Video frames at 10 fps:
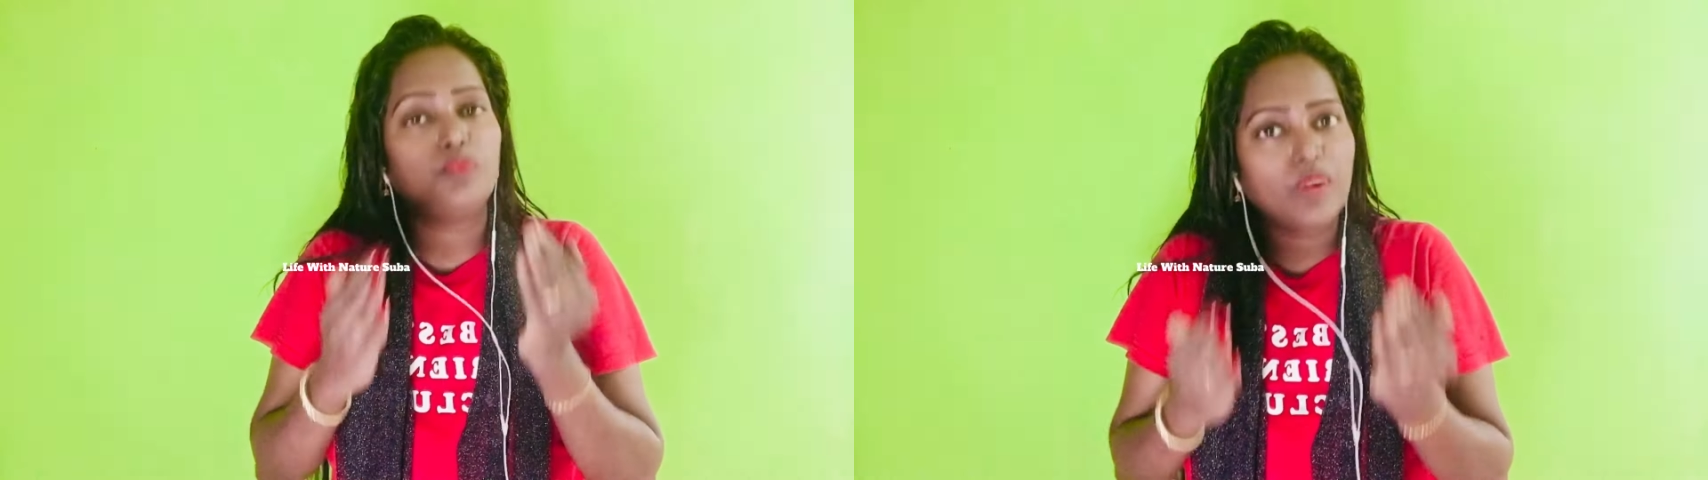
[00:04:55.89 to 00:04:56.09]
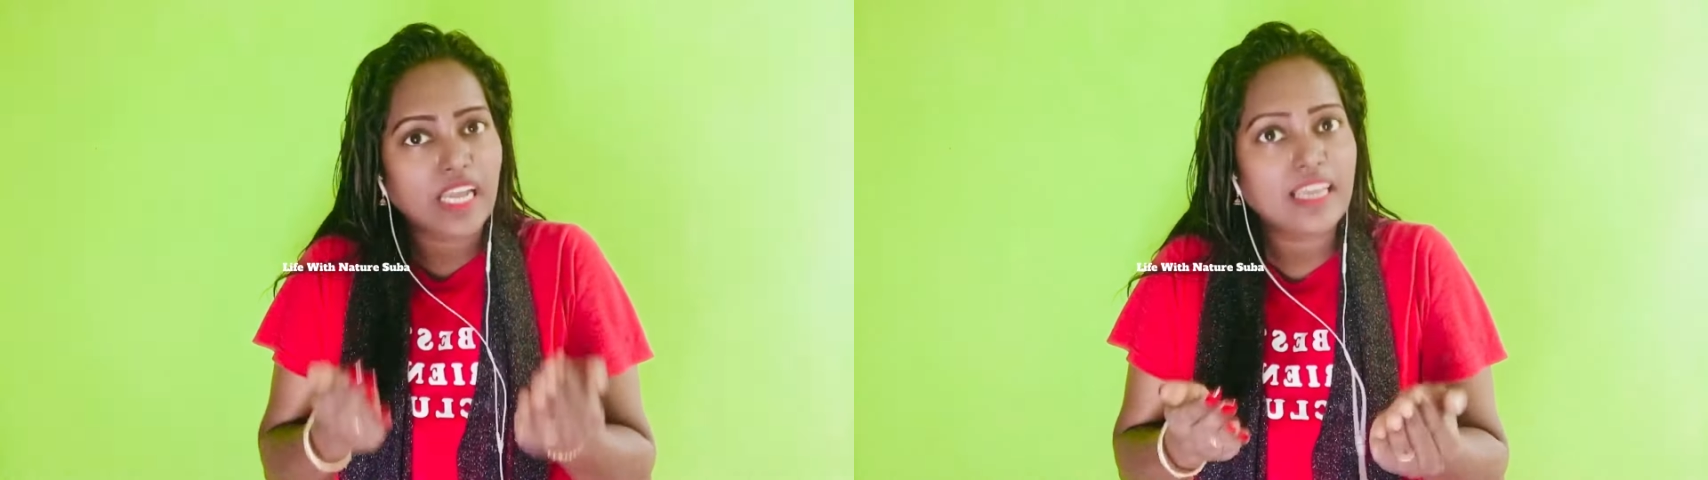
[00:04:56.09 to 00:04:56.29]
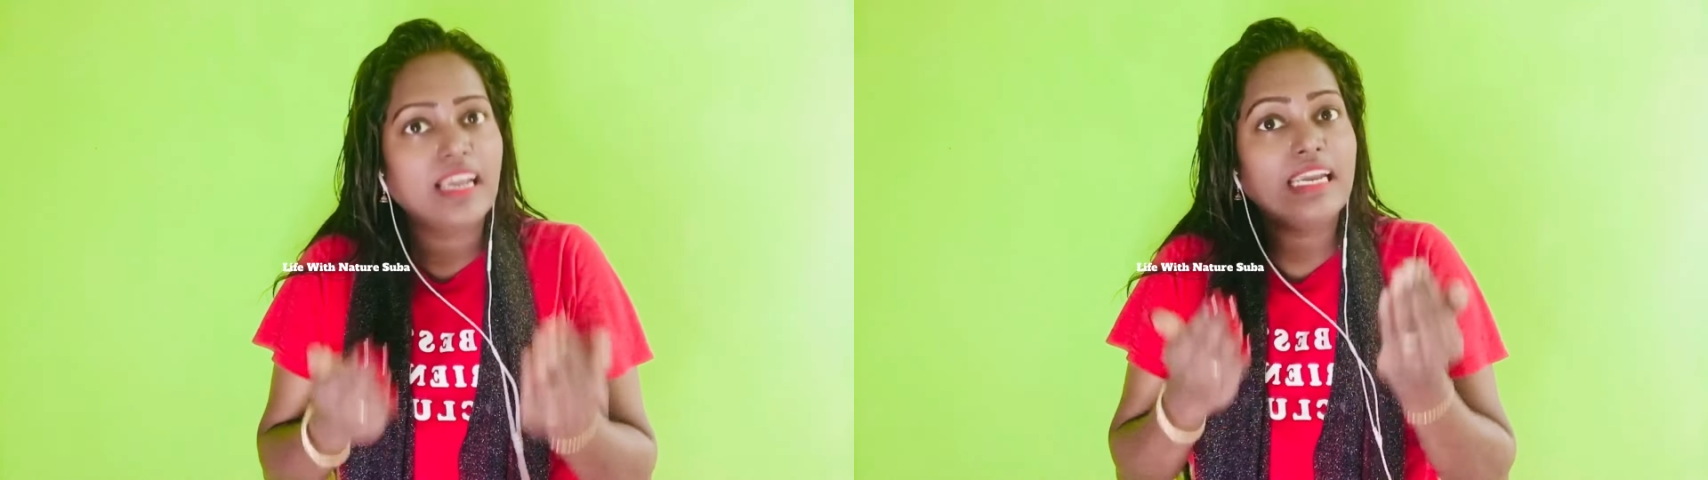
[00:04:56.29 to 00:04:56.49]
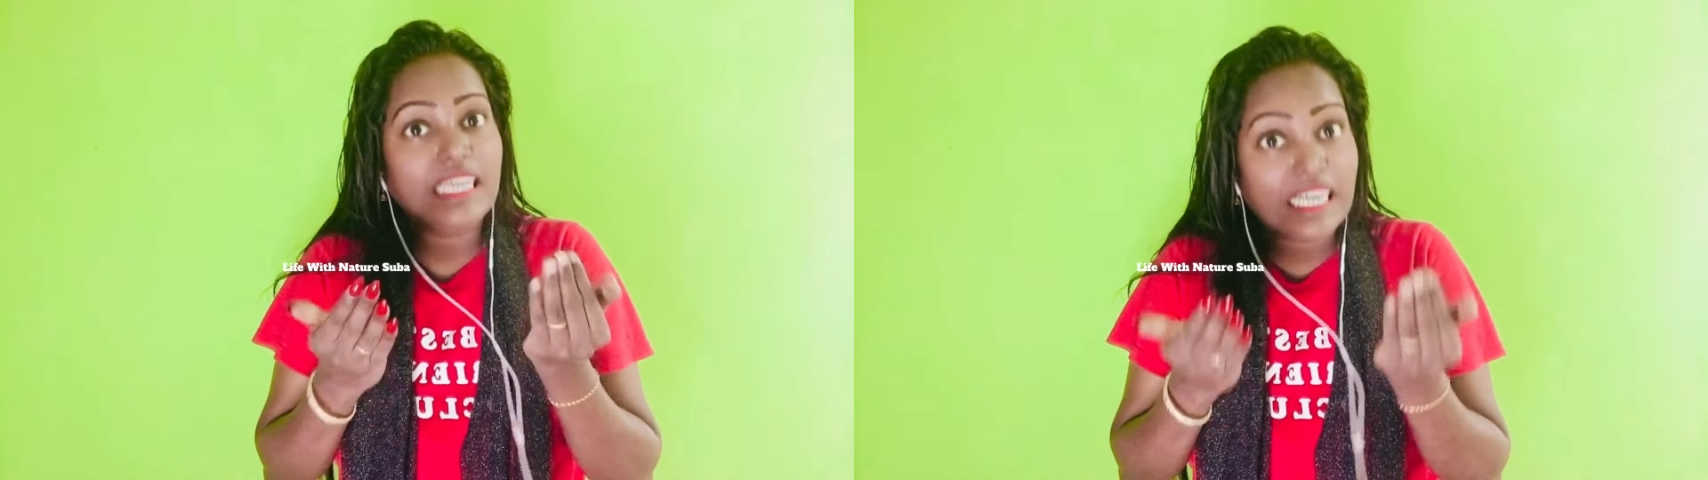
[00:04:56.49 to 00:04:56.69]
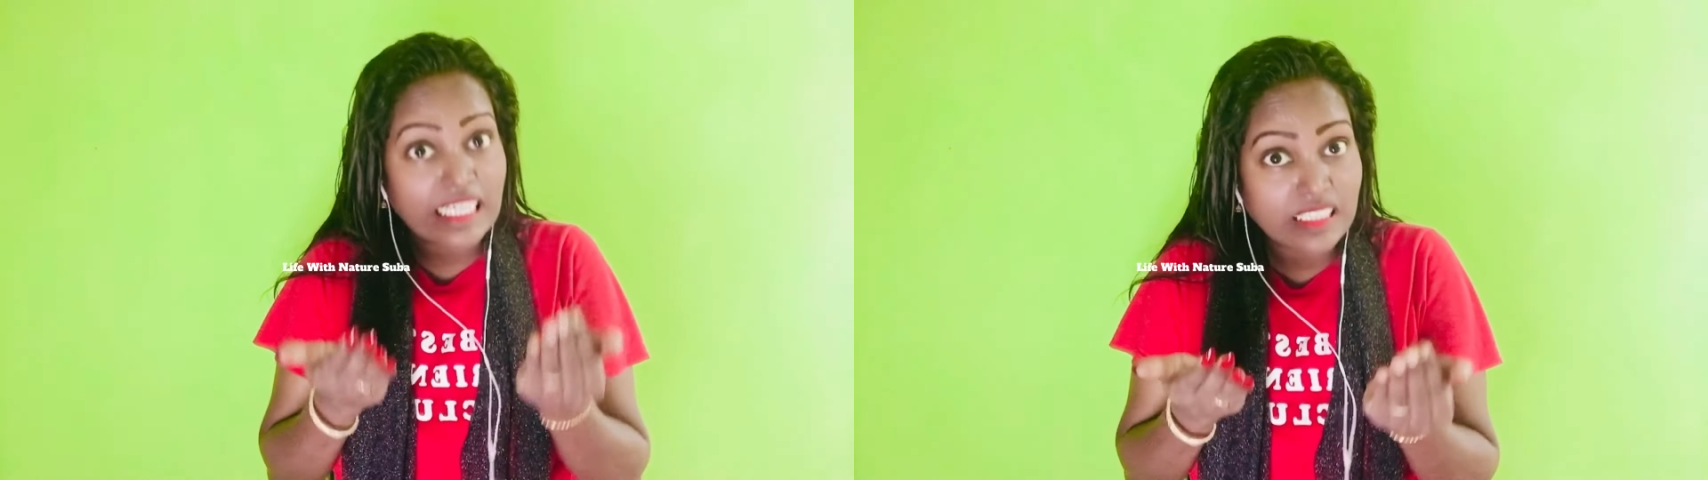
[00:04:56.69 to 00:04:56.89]
விடையை
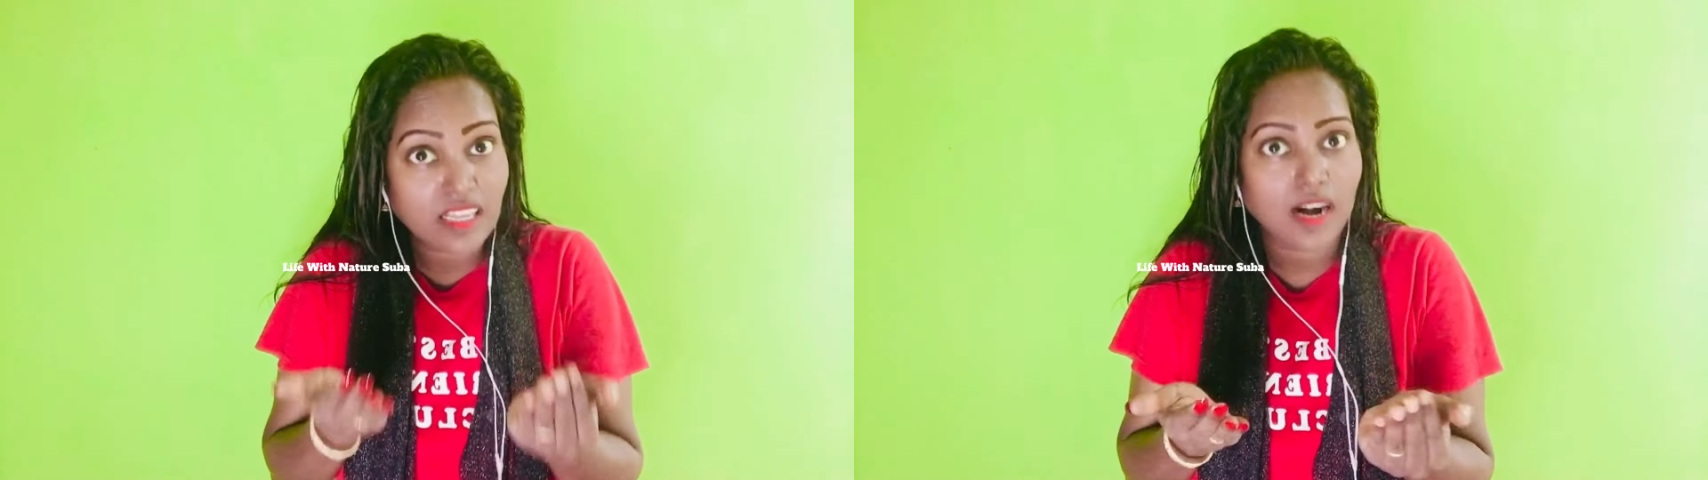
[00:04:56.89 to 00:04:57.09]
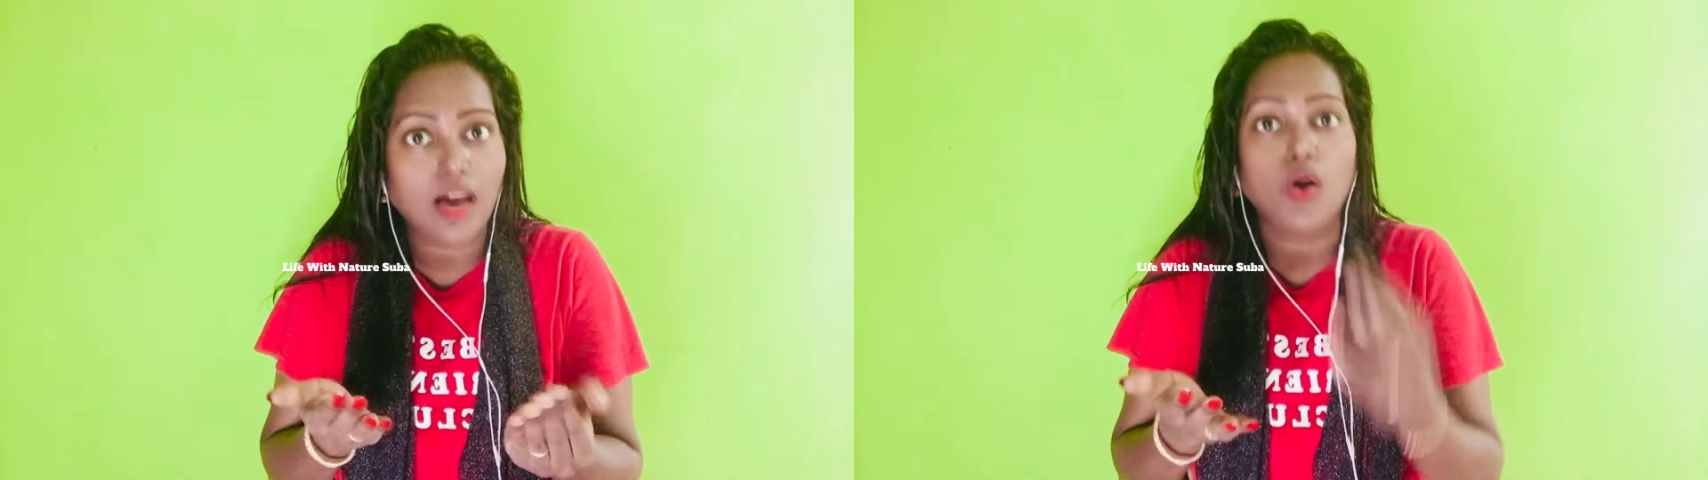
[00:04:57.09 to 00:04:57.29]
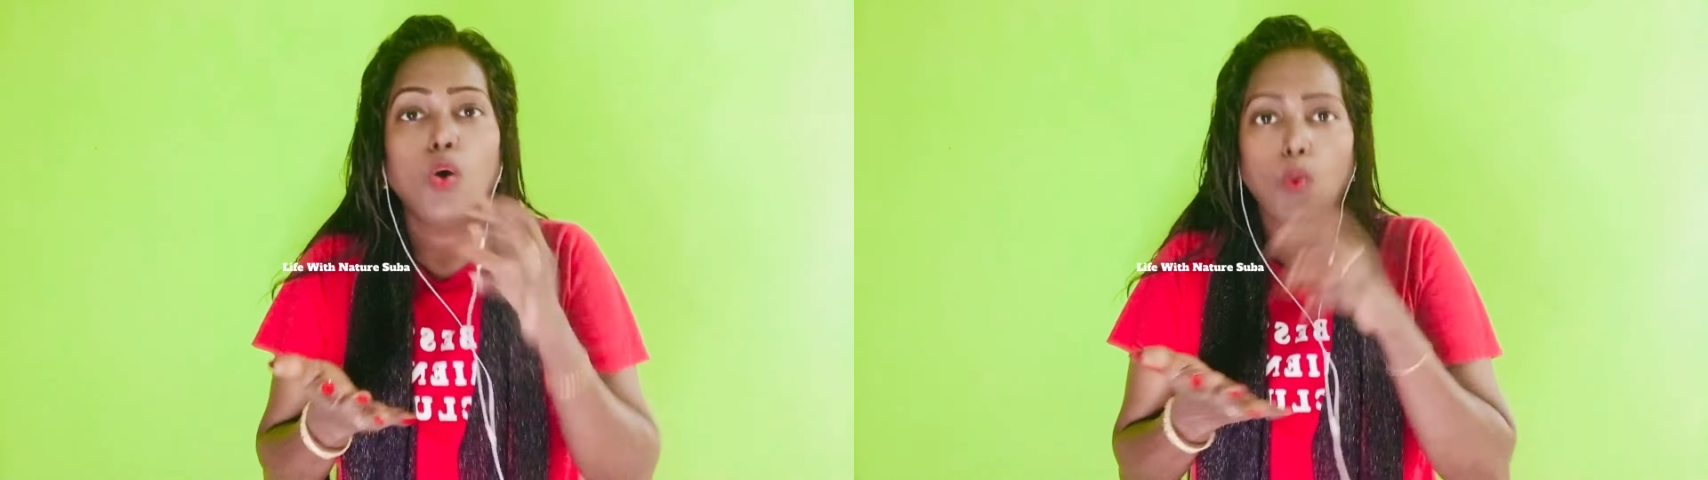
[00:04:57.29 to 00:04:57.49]
எடுத்துடலாம்